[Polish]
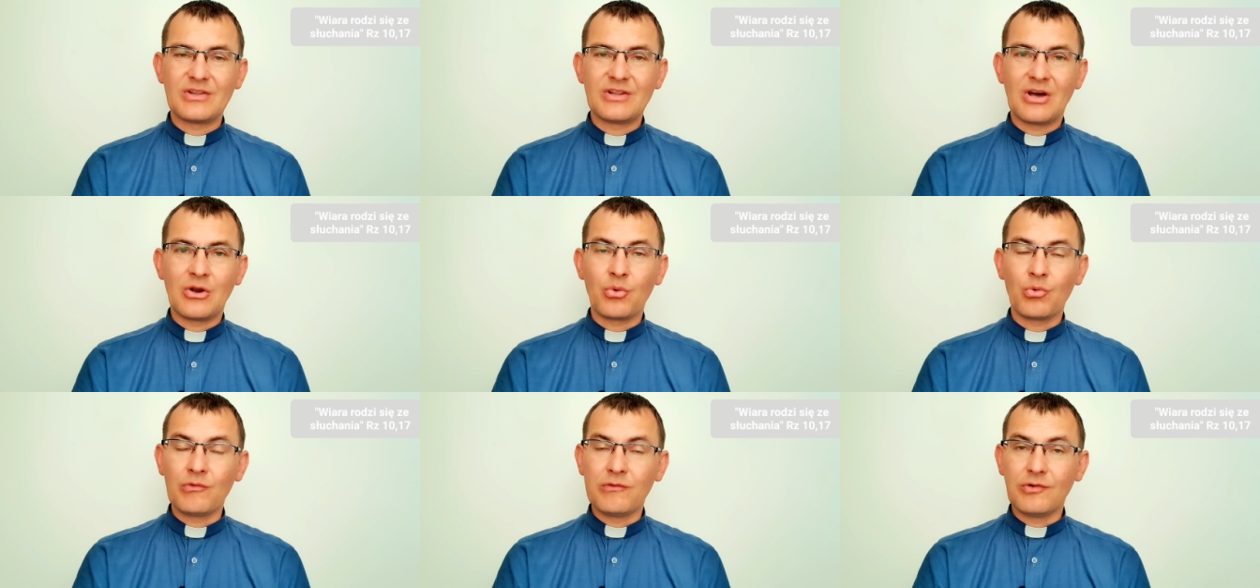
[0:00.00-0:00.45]

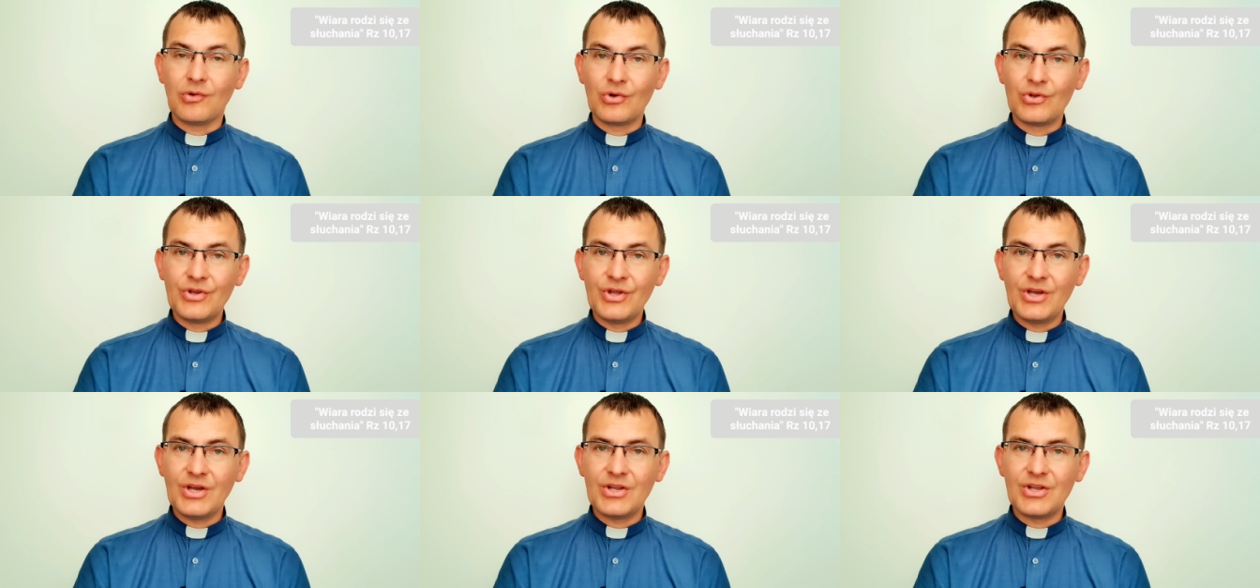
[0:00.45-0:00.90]
dar
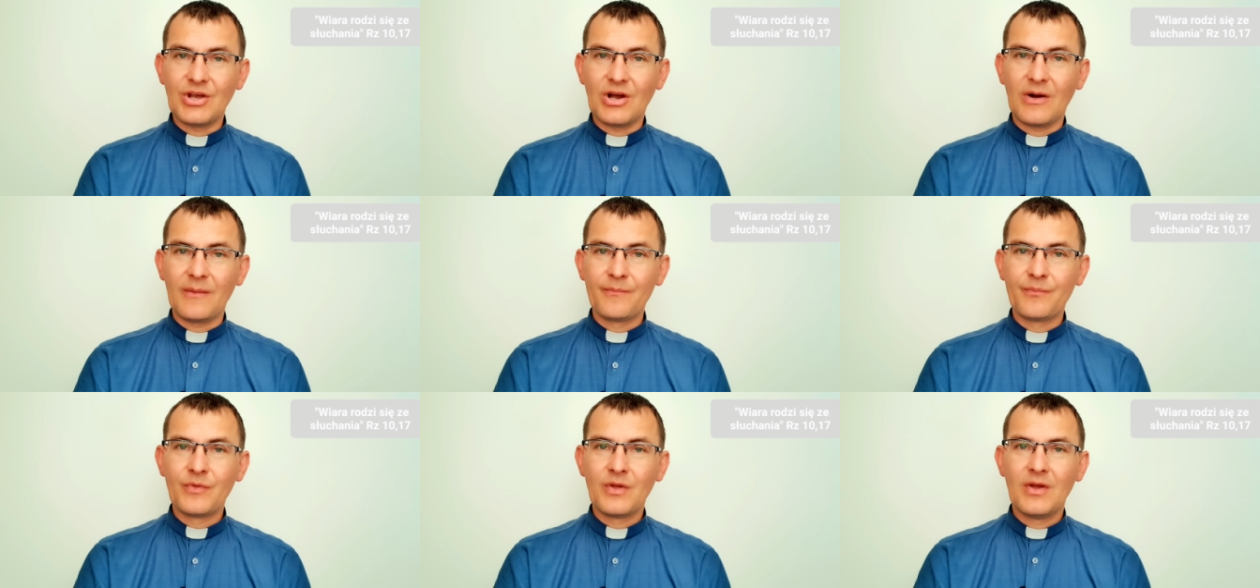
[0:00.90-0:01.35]

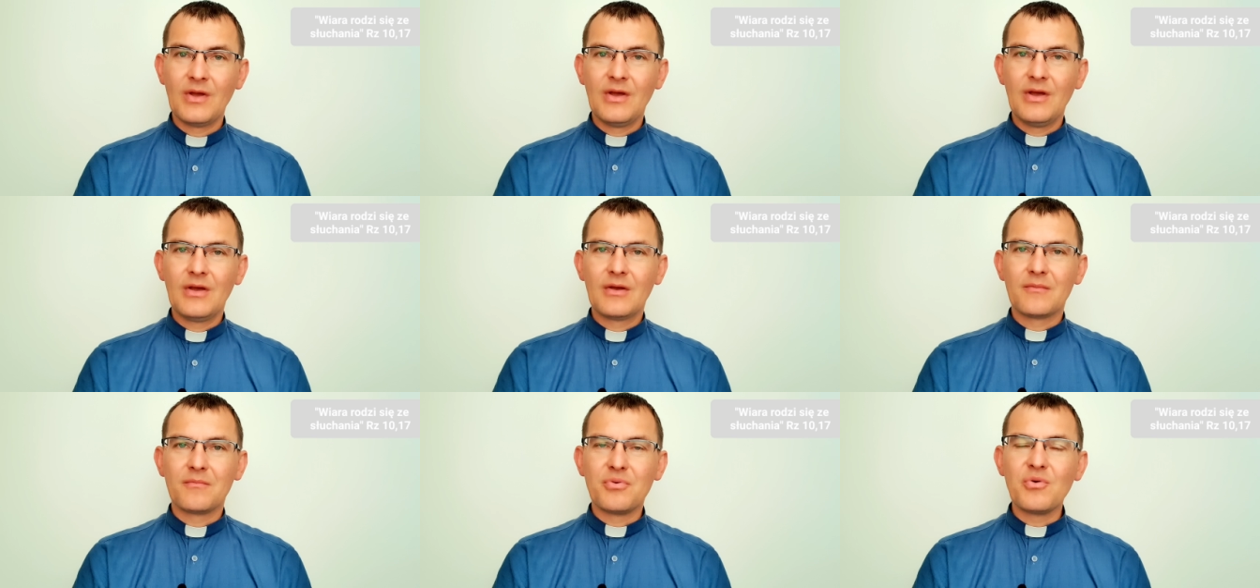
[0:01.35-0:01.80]
uwolnienia,
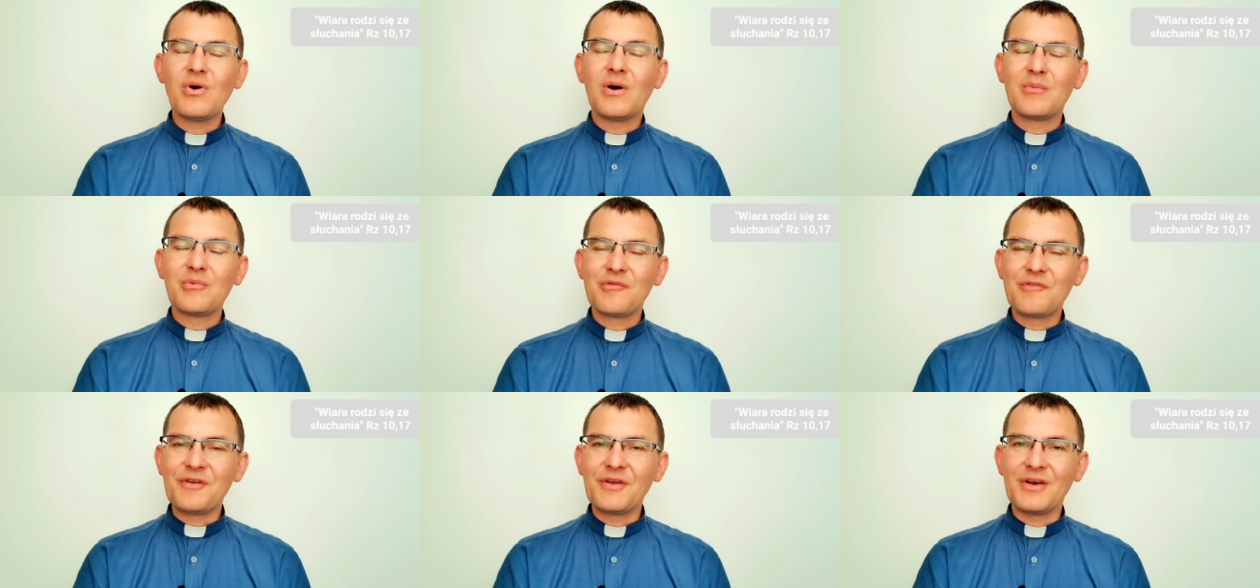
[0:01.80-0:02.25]
była
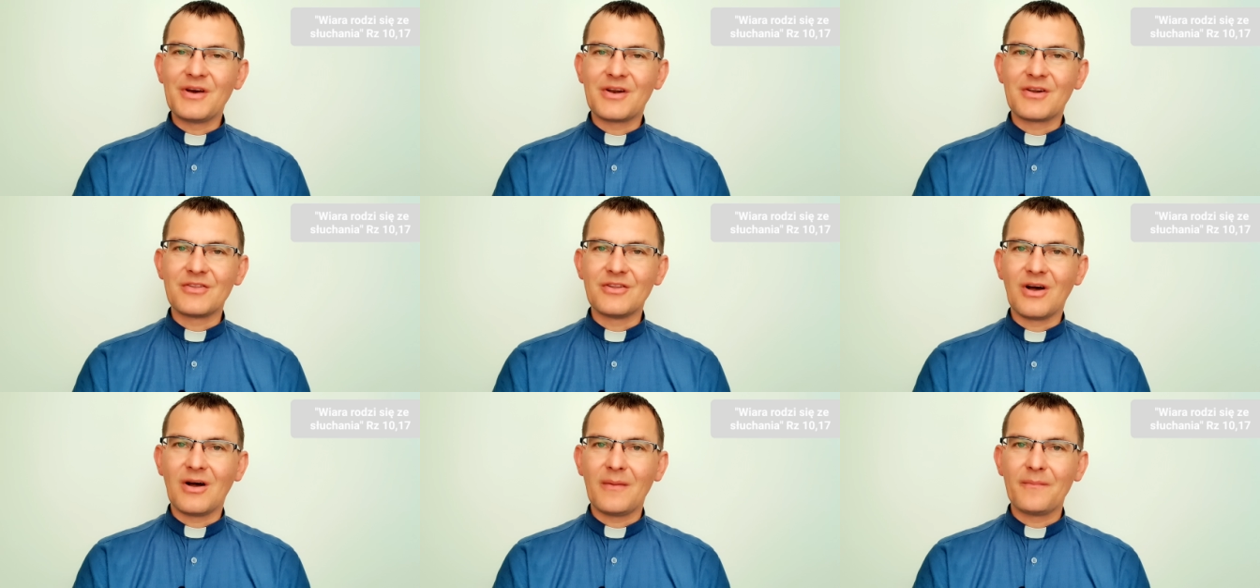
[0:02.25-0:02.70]
mu
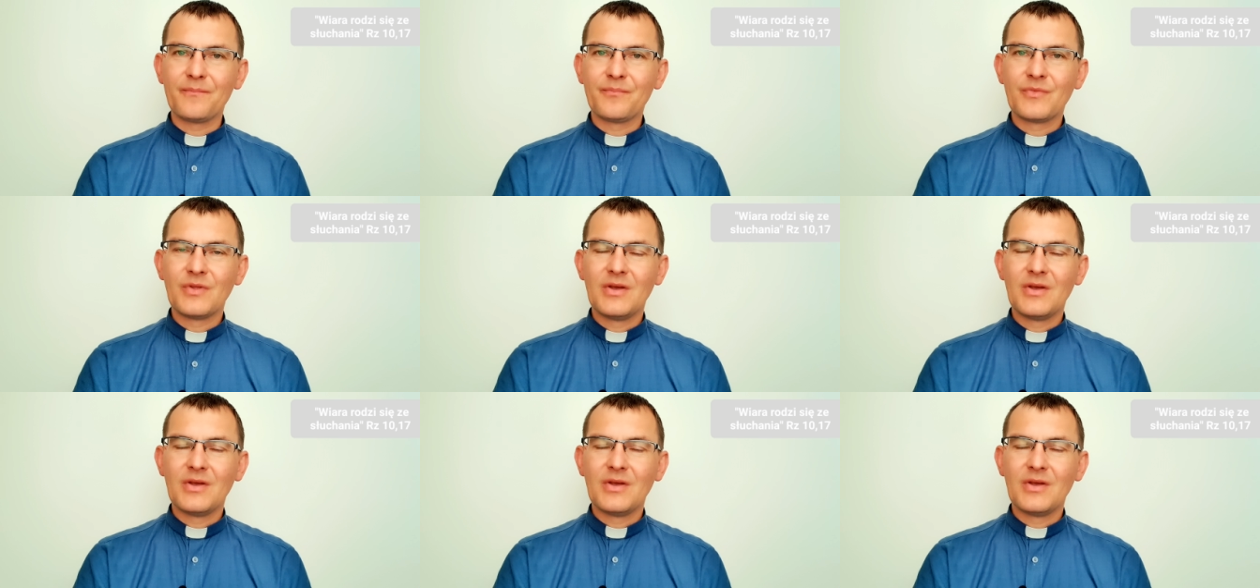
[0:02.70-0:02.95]
wierna.